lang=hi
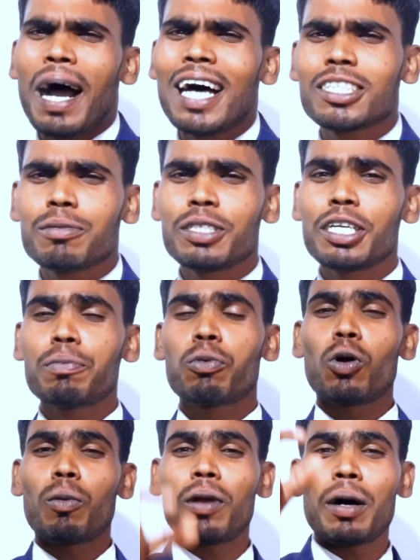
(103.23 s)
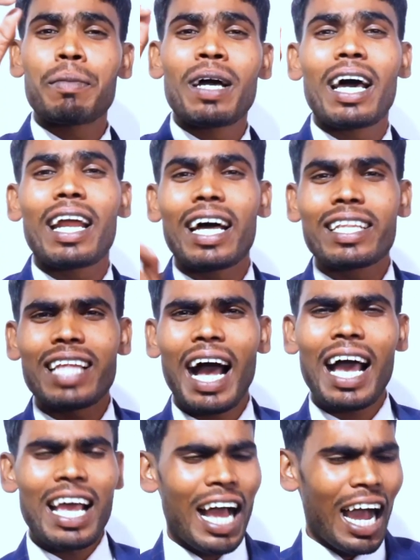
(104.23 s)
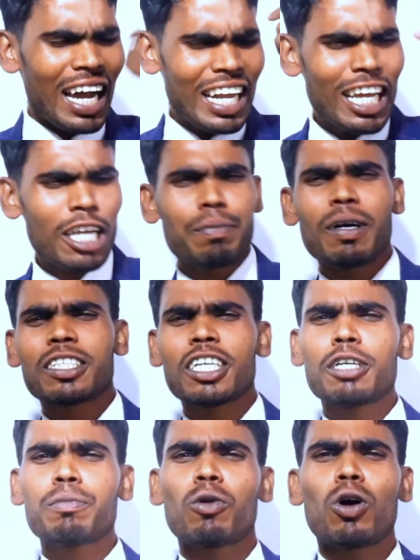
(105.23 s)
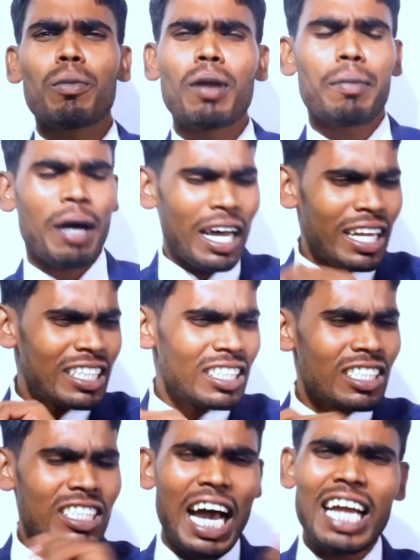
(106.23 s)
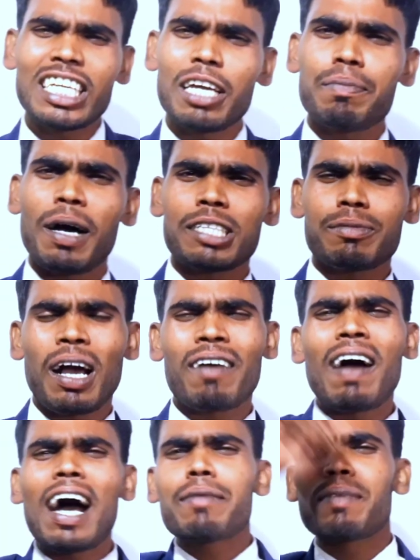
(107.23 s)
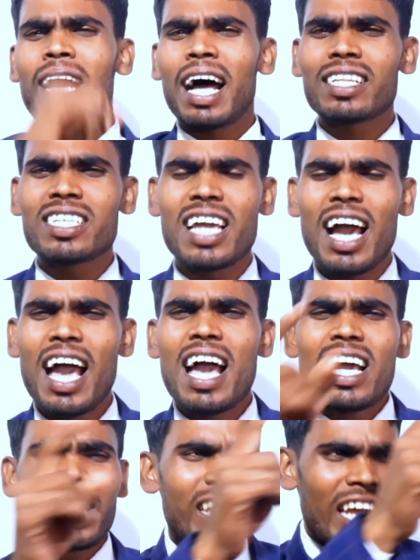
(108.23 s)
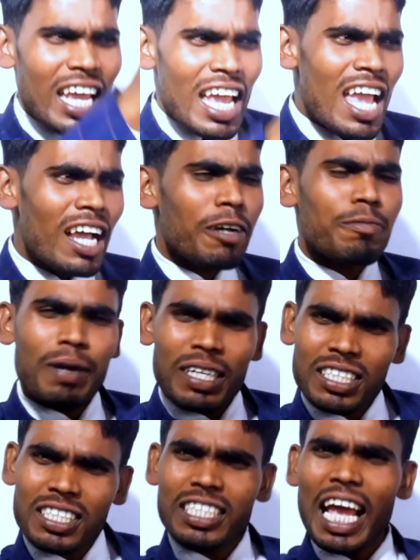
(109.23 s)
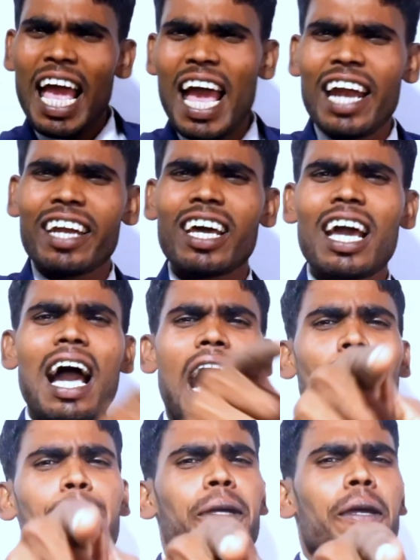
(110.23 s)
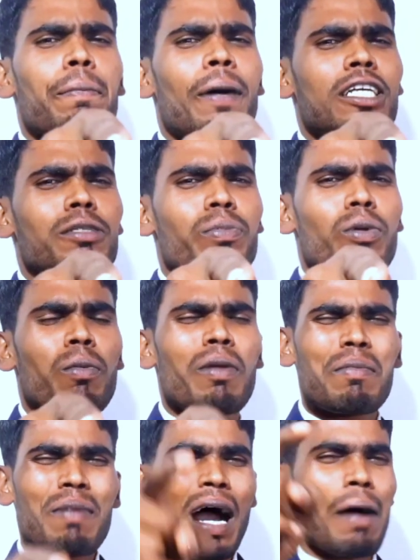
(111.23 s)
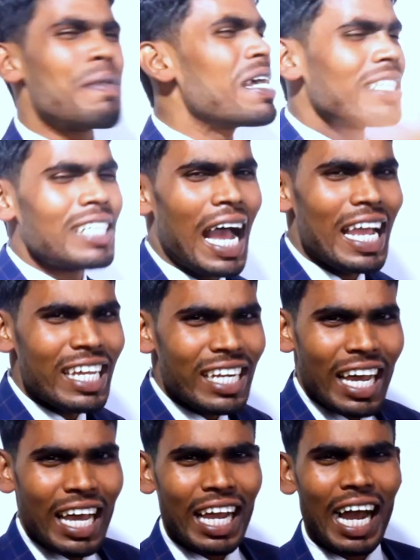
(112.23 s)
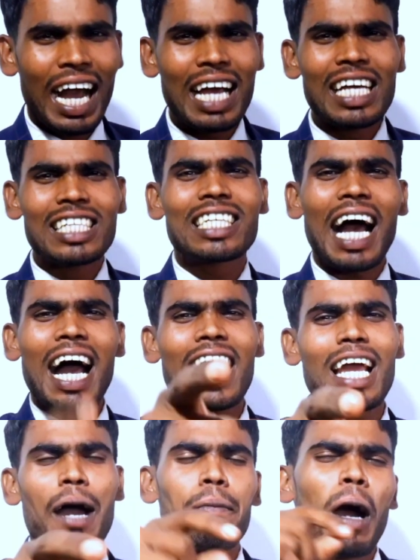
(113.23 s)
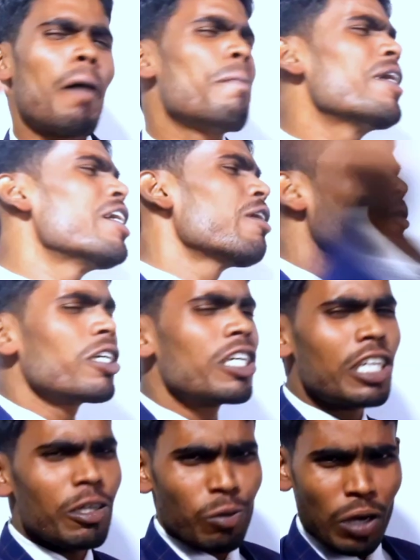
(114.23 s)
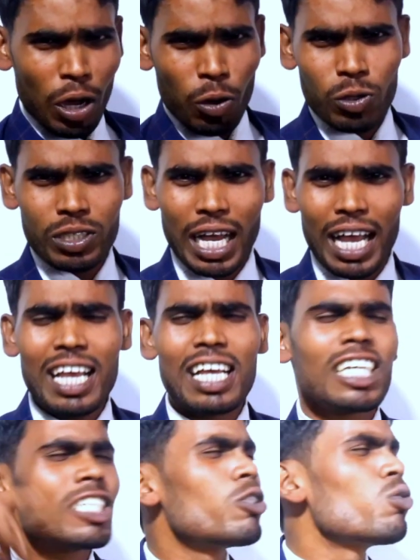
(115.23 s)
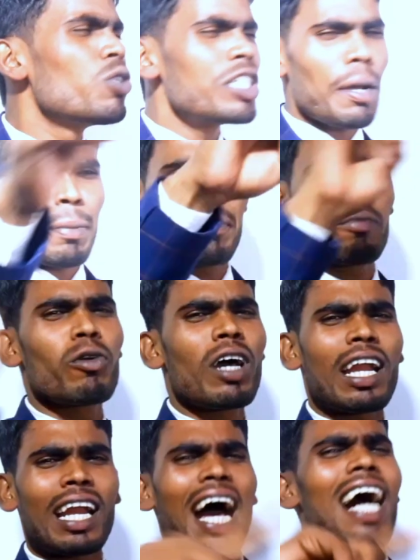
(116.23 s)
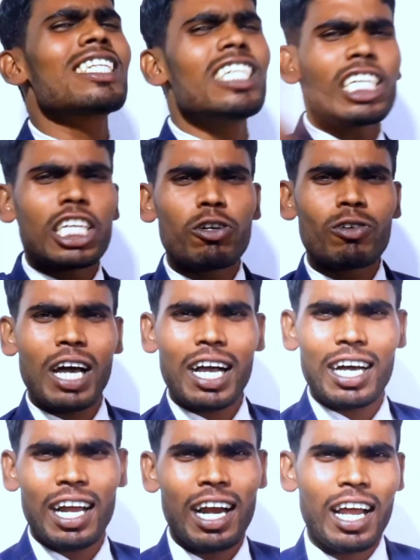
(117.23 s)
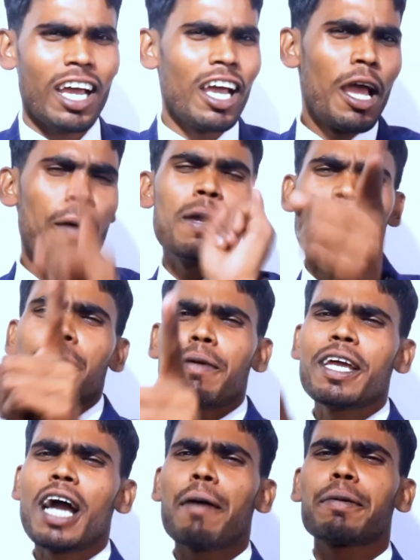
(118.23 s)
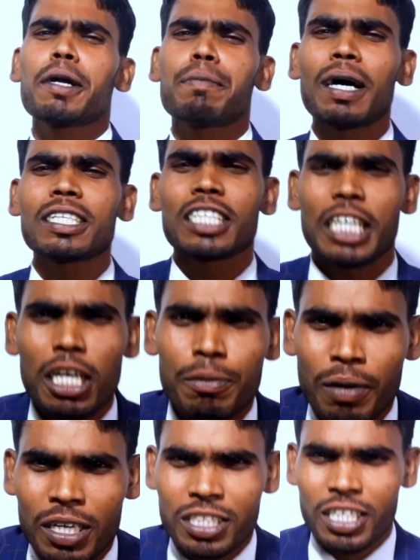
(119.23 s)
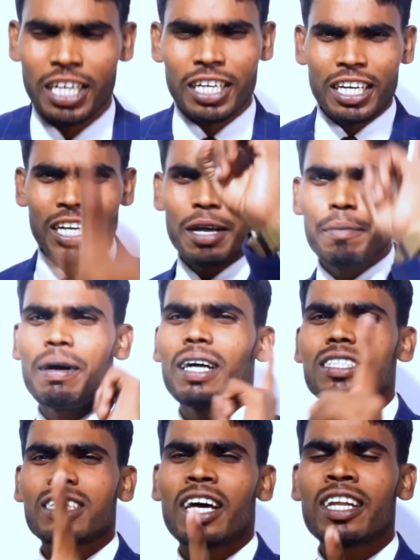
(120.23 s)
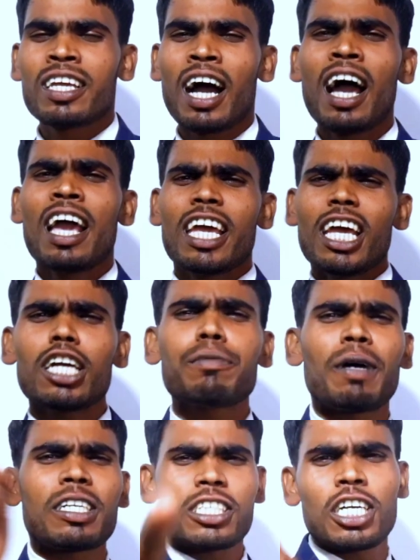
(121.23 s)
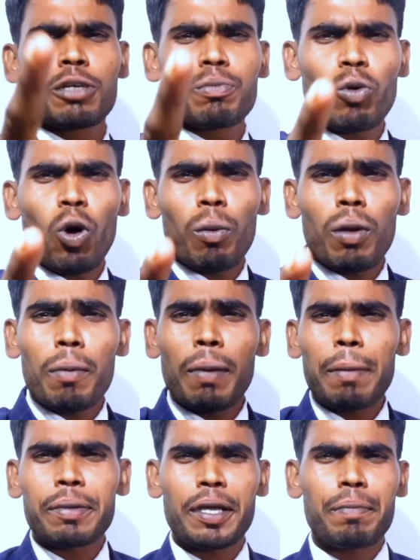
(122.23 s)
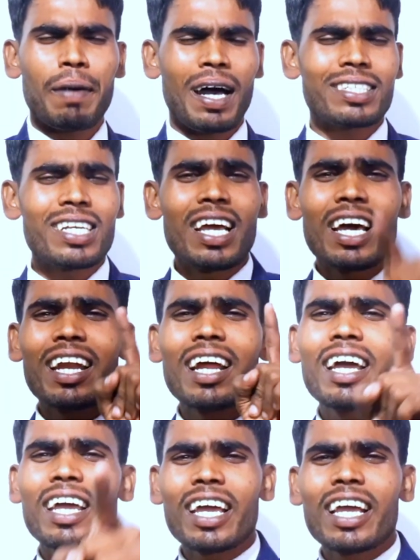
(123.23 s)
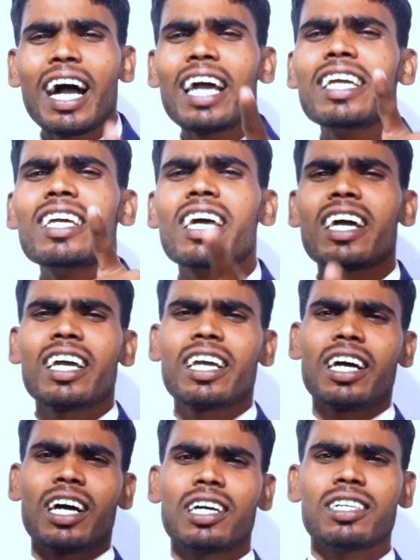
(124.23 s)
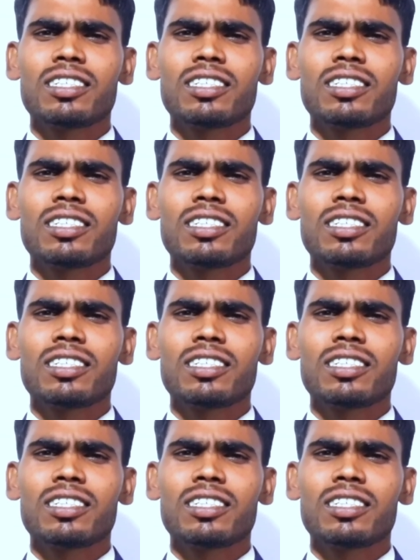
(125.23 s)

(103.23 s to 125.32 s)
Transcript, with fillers: पास भी ये प्रॉब्लम रहता है अगर एक परसेंट प्रॉब्लम हर इंसान के पास भगवान बना दिए हैं कि एक परसेंट आपके पास प्रॉब्लम हमेशा ही रहेगा चाहे आप अमीर ही क्यों ना हो जाए इस दुनिया में पूरा राज ही क्यों ना कर लें फिर भी आपके पास एक परसेंट परेशानियाँ एक परसेंट प्रॉब्लम आपके पास रहेगा ही रहेगा